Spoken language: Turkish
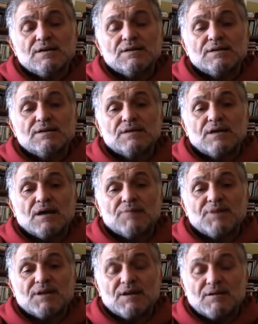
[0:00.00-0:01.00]
e,
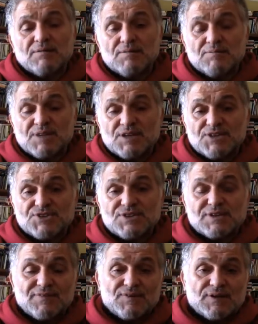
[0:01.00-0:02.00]
Amerika
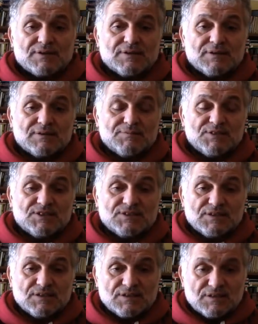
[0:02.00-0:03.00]
Birleşik Devletleri
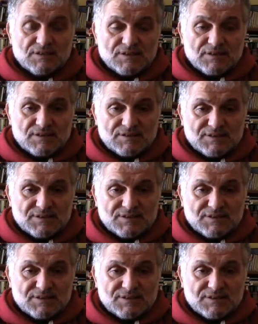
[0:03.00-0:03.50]
bir e,